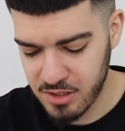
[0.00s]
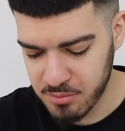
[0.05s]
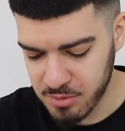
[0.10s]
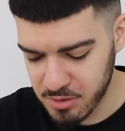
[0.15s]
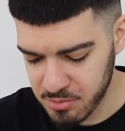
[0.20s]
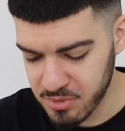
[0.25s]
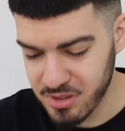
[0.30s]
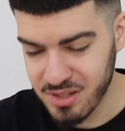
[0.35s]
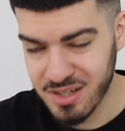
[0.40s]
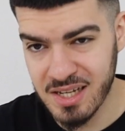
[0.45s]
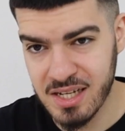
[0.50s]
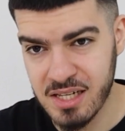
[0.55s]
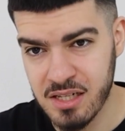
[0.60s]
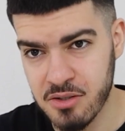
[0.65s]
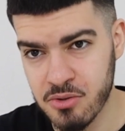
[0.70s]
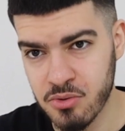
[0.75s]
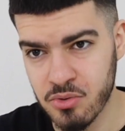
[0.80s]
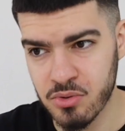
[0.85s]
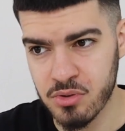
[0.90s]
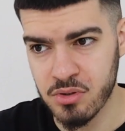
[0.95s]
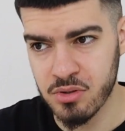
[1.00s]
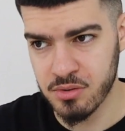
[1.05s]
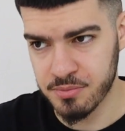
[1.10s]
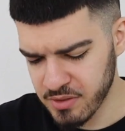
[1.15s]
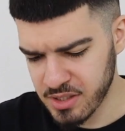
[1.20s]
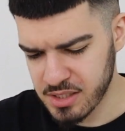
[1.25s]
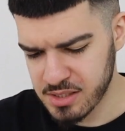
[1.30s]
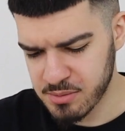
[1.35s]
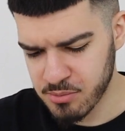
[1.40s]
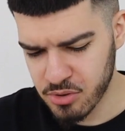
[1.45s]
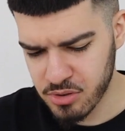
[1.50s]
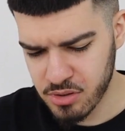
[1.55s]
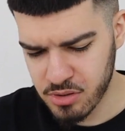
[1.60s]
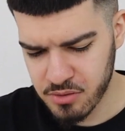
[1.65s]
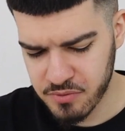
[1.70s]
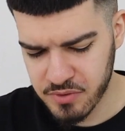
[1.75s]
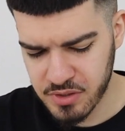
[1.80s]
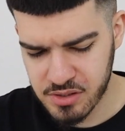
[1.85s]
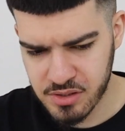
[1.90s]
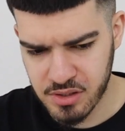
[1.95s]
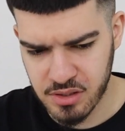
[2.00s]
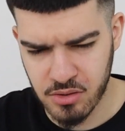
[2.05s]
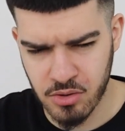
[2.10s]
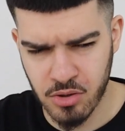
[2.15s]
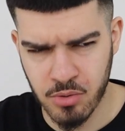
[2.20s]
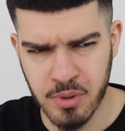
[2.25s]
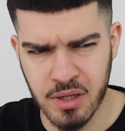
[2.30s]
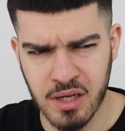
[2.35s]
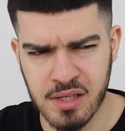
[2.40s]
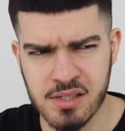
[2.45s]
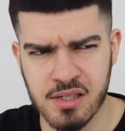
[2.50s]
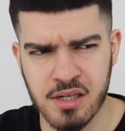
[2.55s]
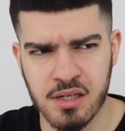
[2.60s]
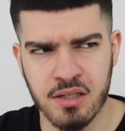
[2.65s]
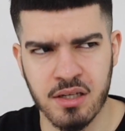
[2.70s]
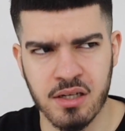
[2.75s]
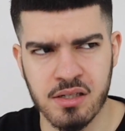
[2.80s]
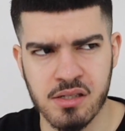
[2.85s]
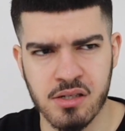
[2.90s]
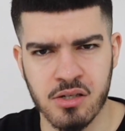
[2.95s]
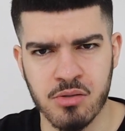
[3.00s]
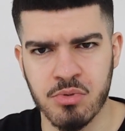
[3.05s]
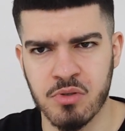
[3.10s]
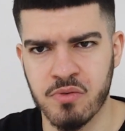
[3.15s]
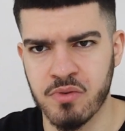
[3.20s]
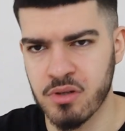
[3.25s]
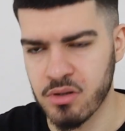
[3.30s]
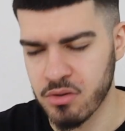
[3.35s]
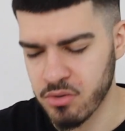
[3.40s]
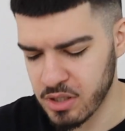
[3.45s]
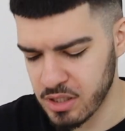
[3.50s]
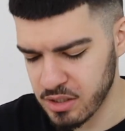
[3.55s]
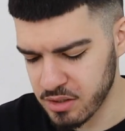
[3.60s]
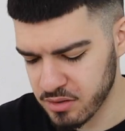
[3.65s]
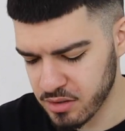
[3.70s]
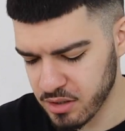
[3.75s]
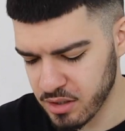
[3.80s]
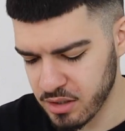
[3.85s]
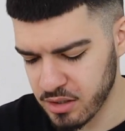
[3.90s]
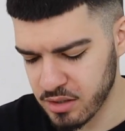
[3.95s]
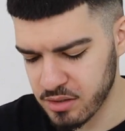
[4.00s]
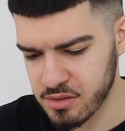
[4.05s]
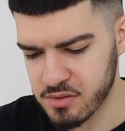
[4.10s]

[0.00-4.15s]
Die habe ich mir in der L geholt, weil das Model auf der Seite auch bei 1,88, glaube ich, waren auch L getragen hat.